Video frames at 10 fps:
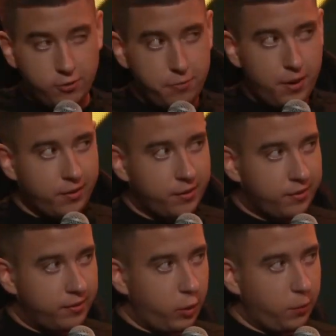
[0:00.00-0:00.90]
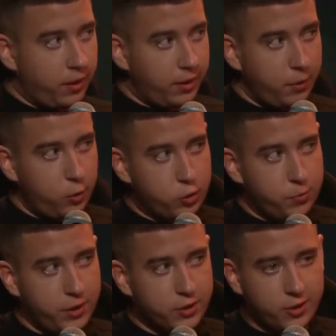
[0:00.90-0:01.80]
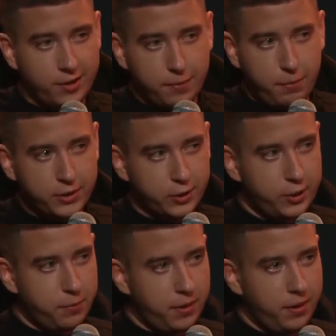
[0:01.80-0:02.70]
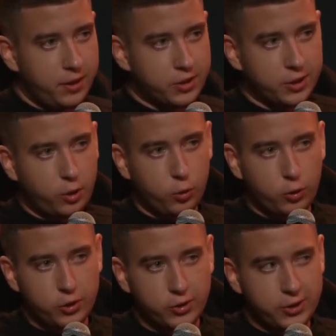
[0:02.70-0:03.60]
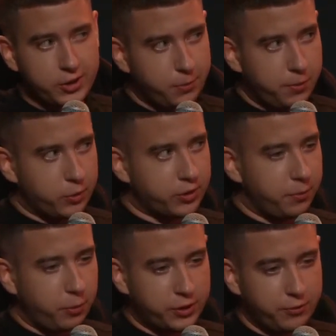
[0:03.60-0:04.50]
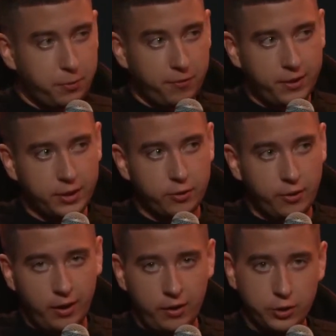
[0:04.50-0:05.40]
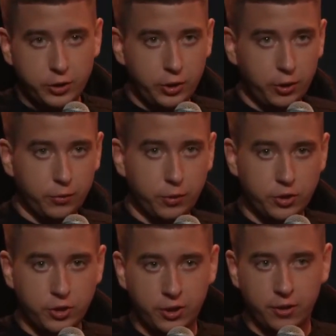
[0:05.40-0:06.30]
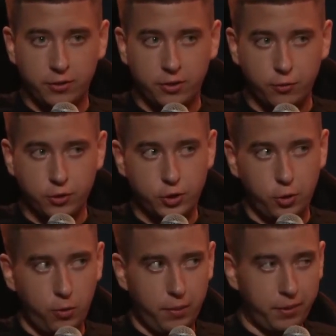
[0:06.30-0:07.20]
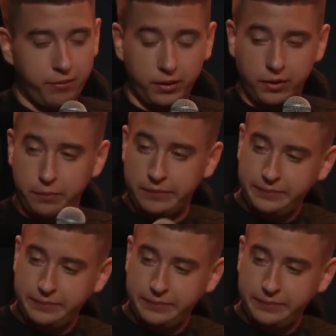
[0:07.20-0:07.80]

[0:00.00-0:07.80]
się w miarę z normalnymi ludźmi, jeszcze niespaczonymi, jeszcze krótko żyjesz, żeby można było się wypowiadać o lojalności i o tym, co się dzieje, wiesz co, w życiu ogółem prywatnym.